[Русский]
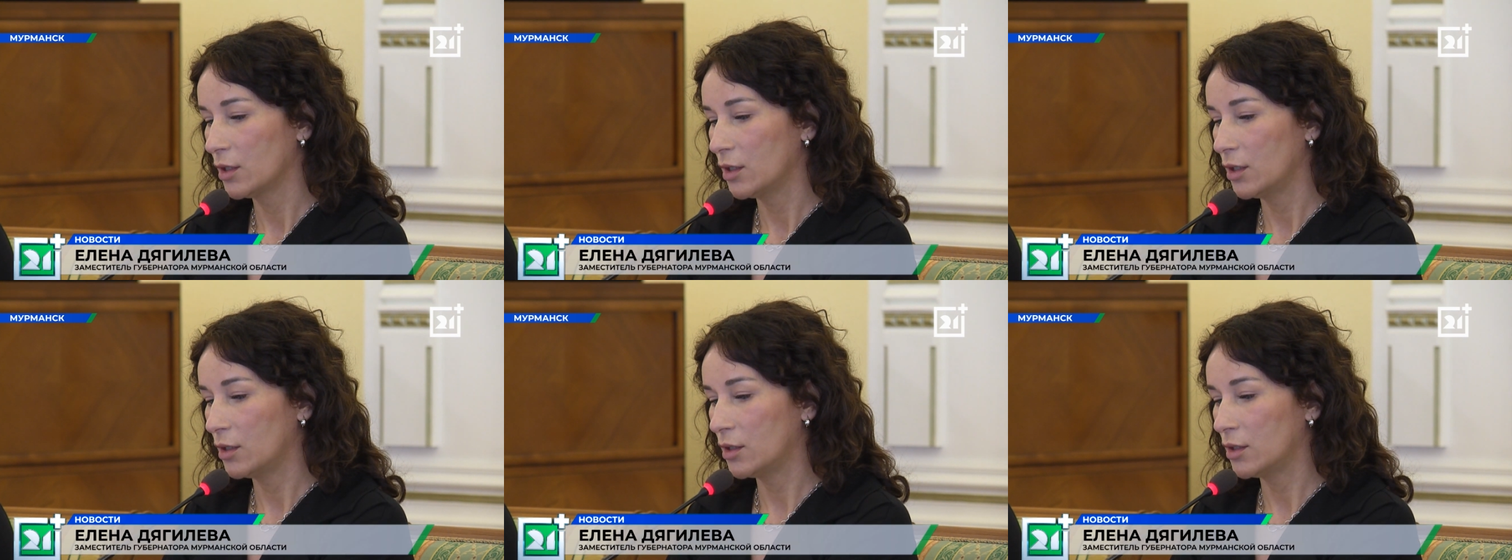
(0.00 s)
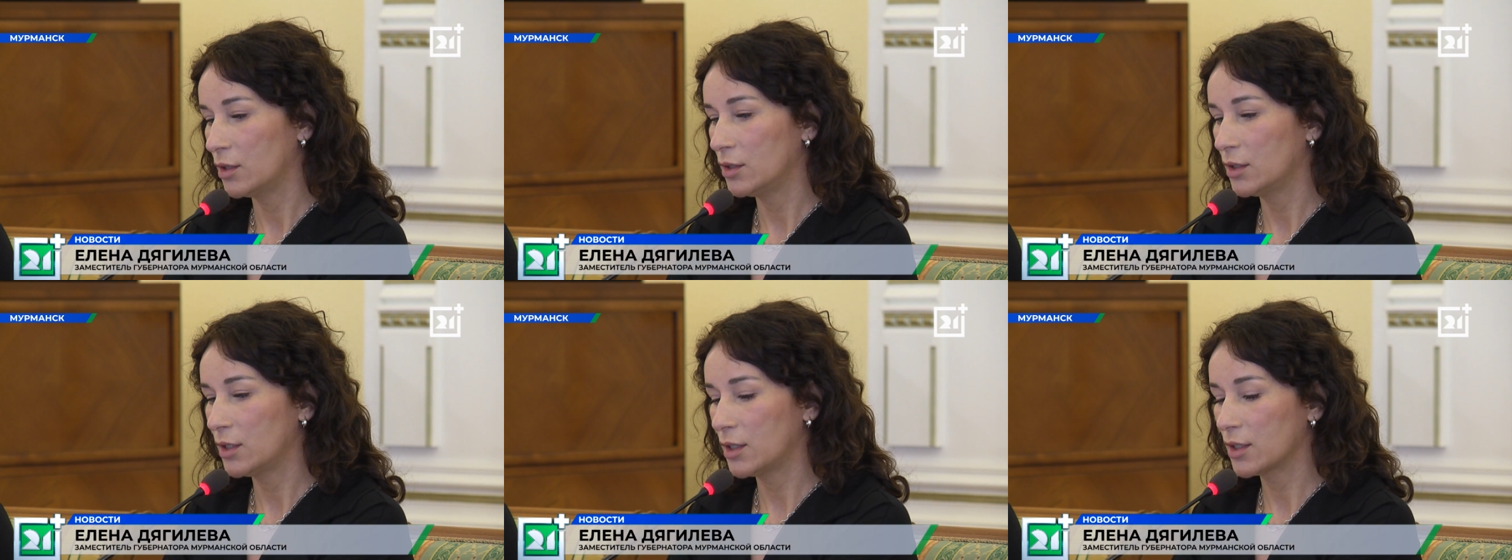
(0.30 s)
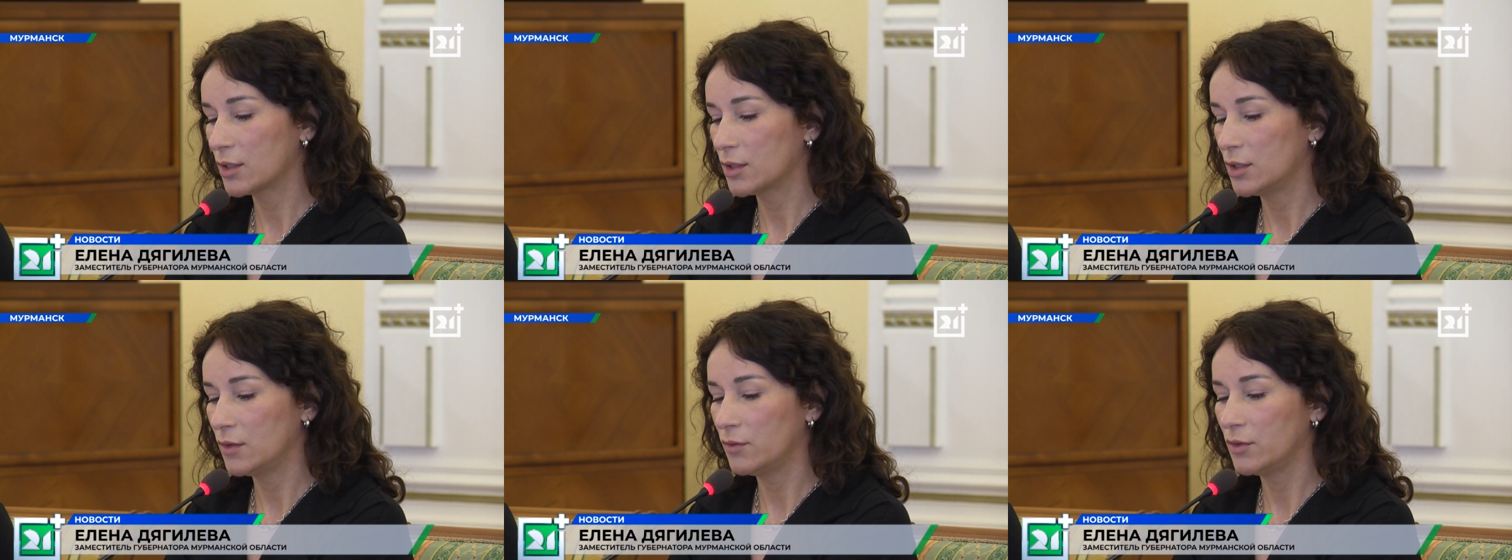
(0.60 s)
э,
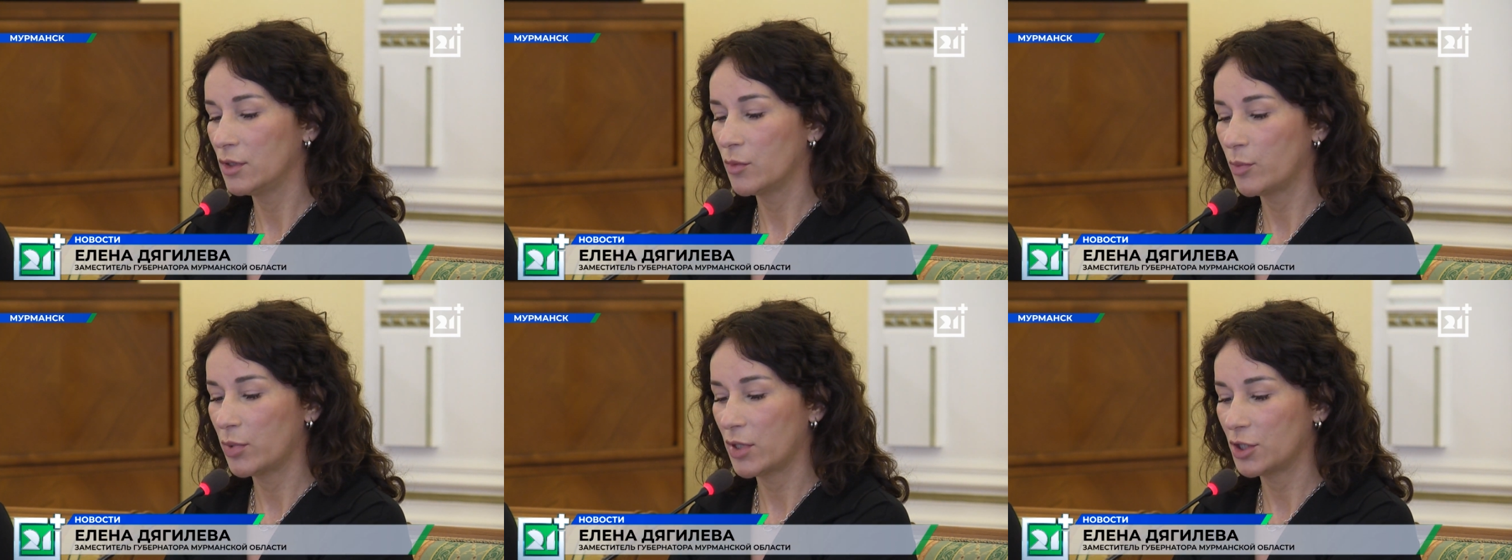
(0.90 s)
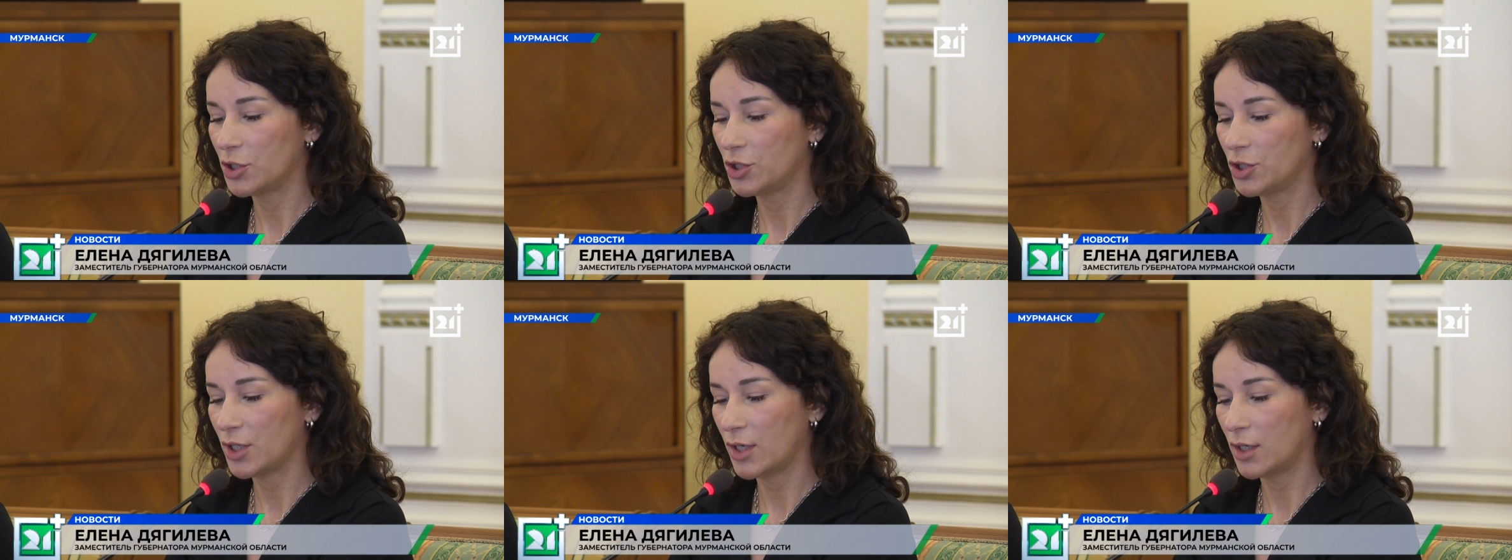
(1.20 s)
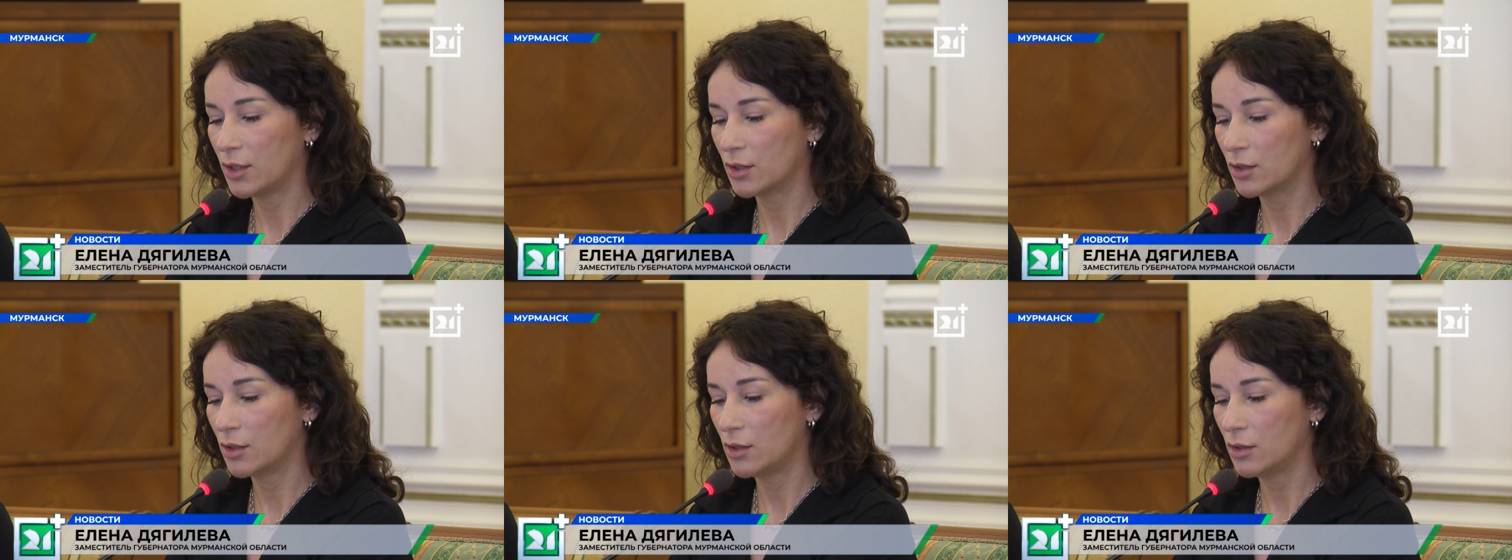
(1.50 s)
интерактивные
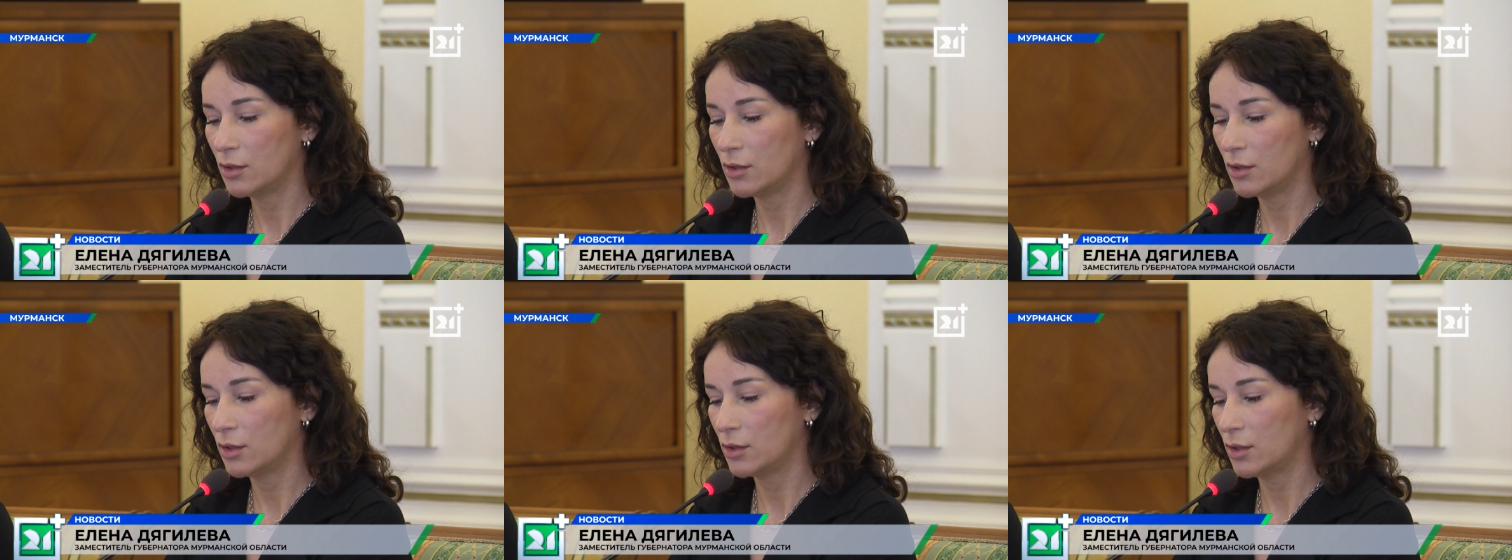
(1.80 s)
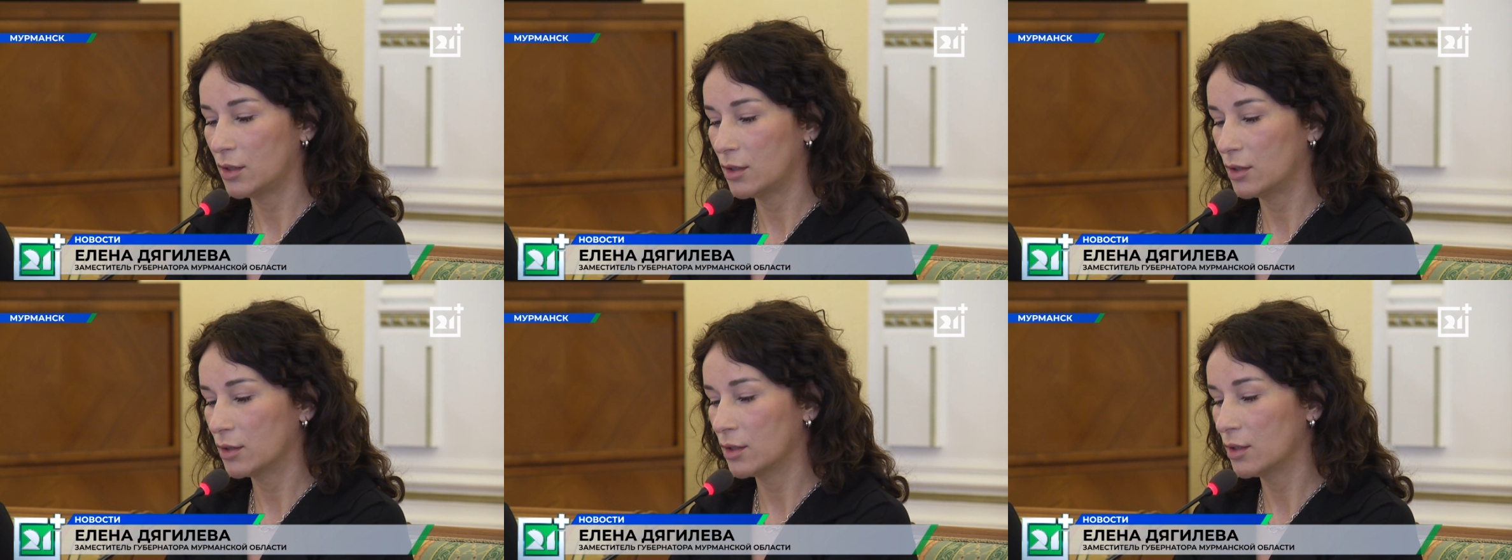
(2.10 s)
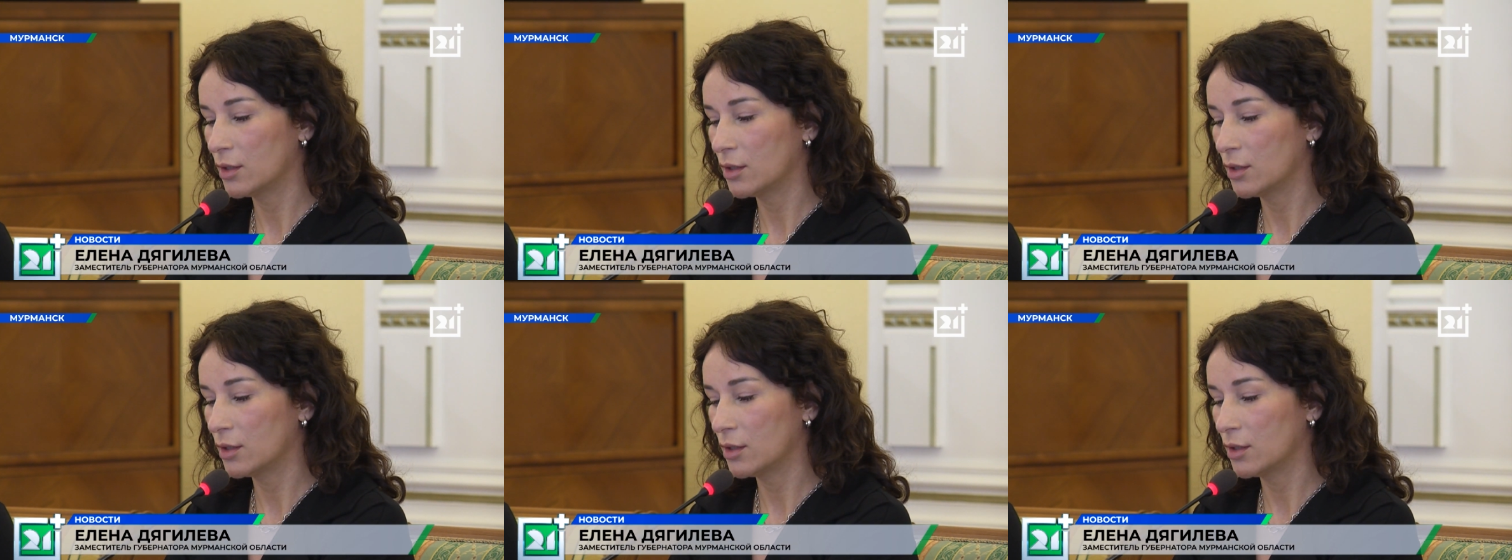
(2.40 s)
площадки. Это